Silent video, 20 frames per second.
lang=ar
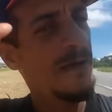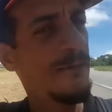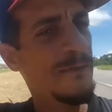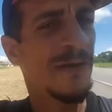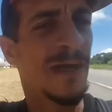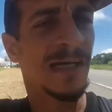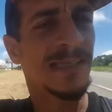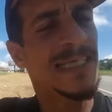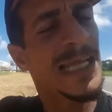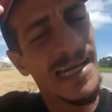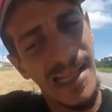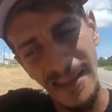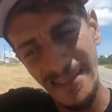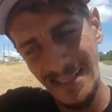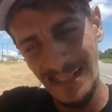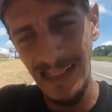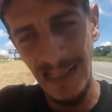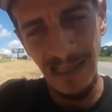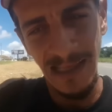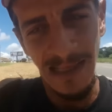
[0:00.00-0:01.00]
فيها حتى
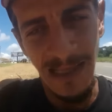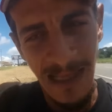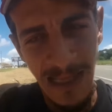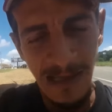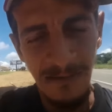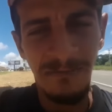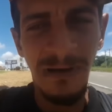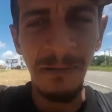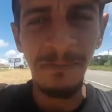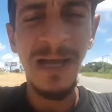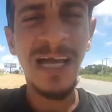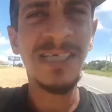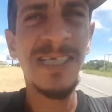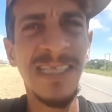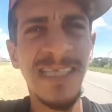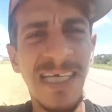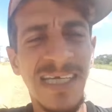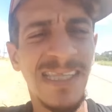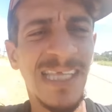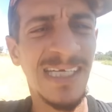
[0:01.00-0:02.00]
الغد ليه ما بقاش
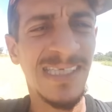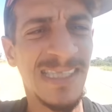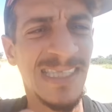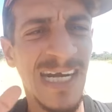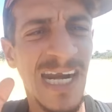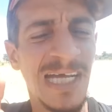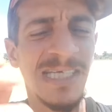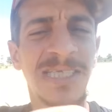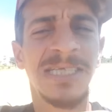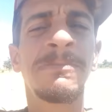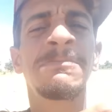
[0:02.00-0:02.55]
ندير داك التراجي